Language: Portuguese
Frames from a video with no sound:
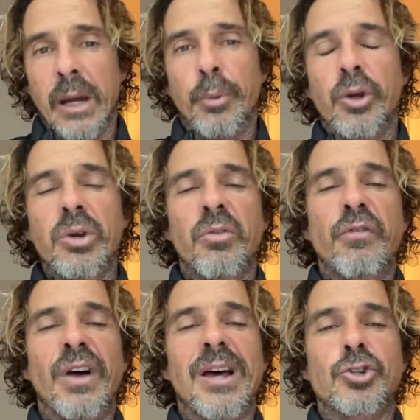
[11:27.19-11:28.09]
Daqui a pouquinho eu
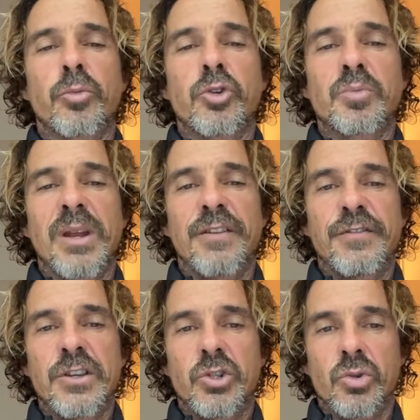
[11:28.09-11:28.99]
vou falar sobre os
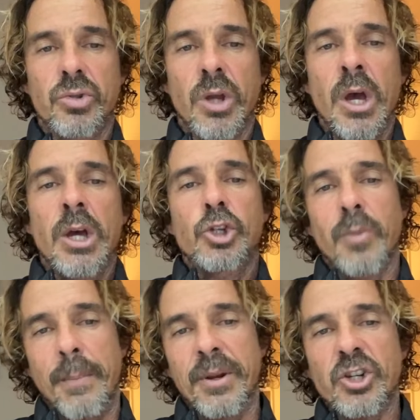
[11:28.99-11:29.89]
benefícios
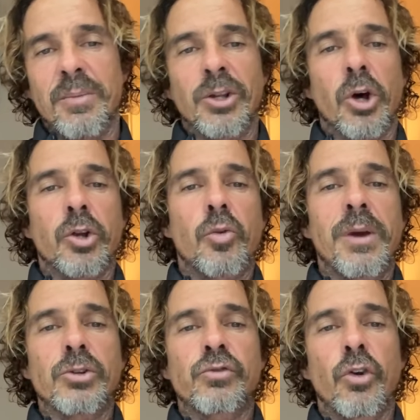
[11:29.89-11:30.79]
de uma prancha menor e
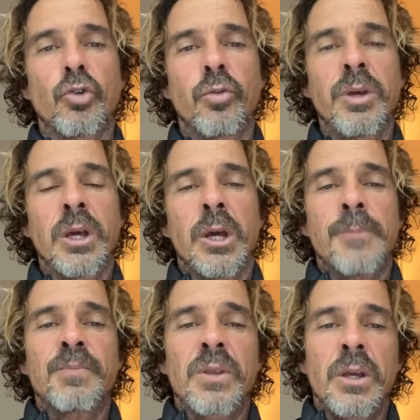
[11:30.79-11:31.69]
com menos volume
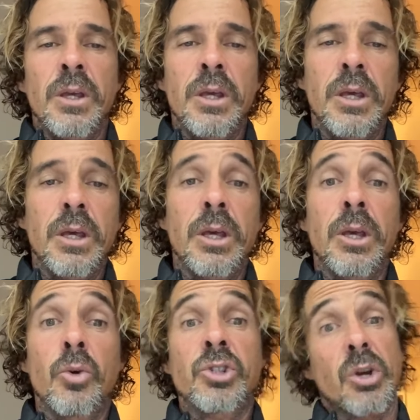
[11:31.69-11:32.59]

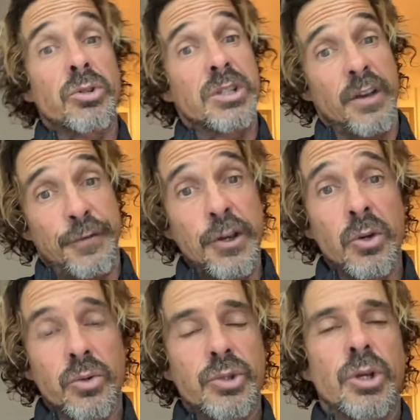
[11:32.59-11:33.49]
e os seus
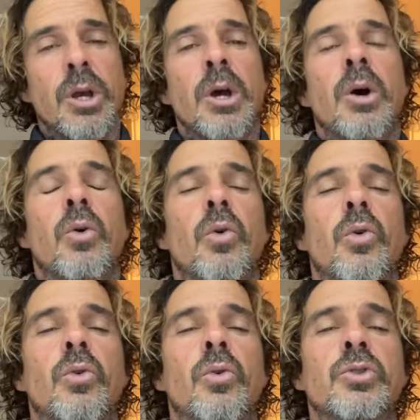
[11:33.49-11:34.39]
desafios,
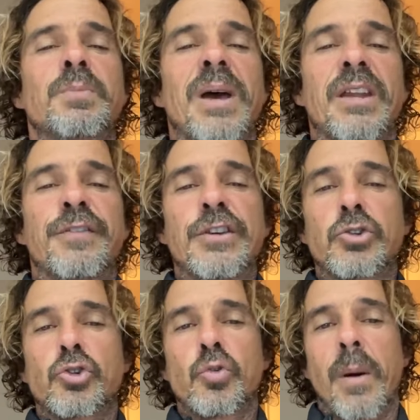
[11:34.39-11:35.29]
os
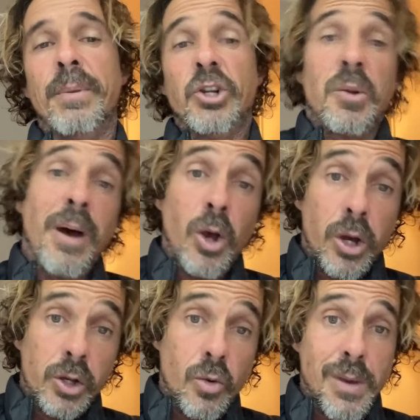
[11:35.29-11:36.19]
benefícios de uma prancha
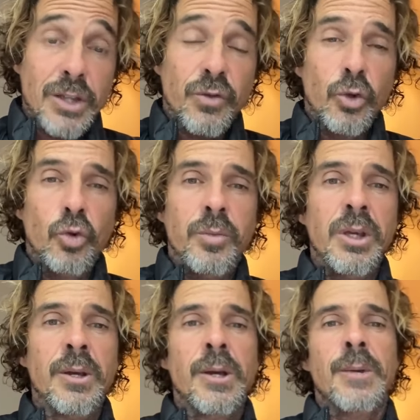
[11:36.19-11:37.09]
maior e com mais
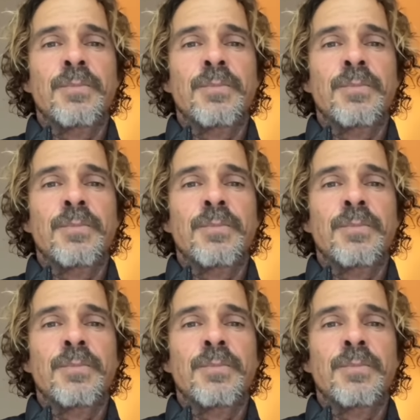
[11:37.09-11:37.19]
volume